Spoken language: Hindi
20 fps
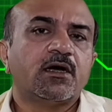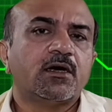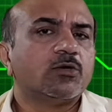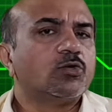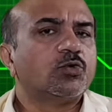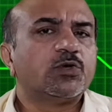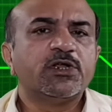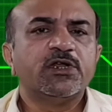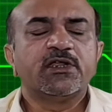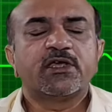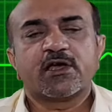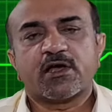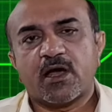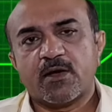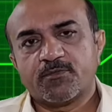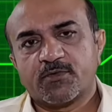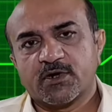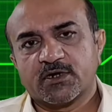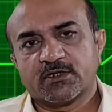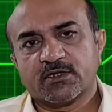रूटीन के
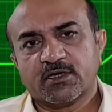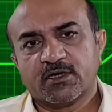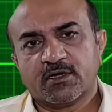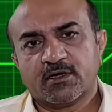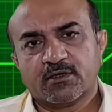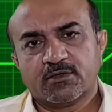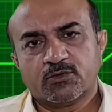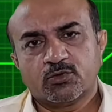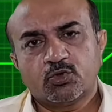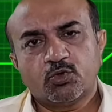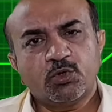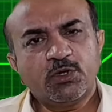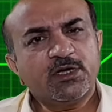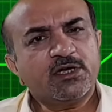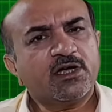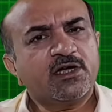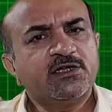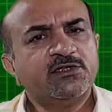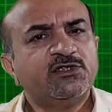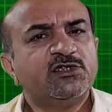काम करता है तो
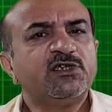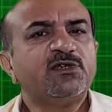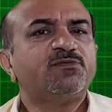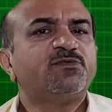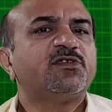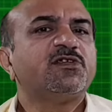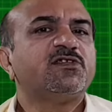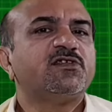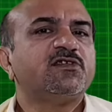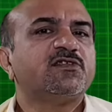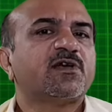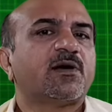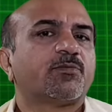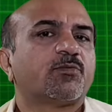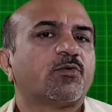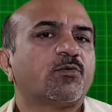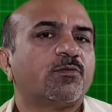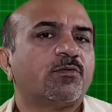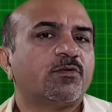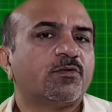एक अजीब सी चीज़
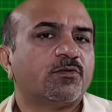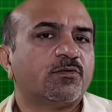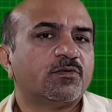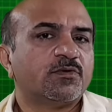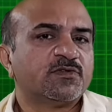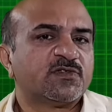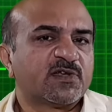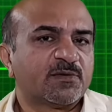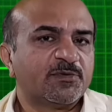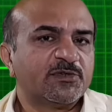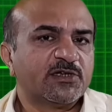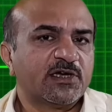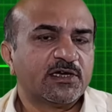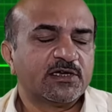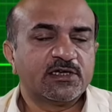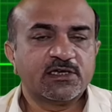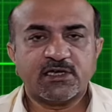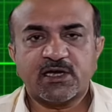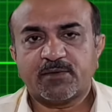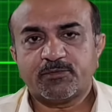आपको वो समझ
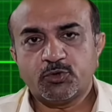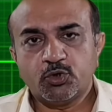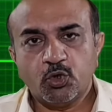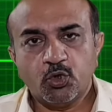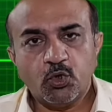आएगी कि आप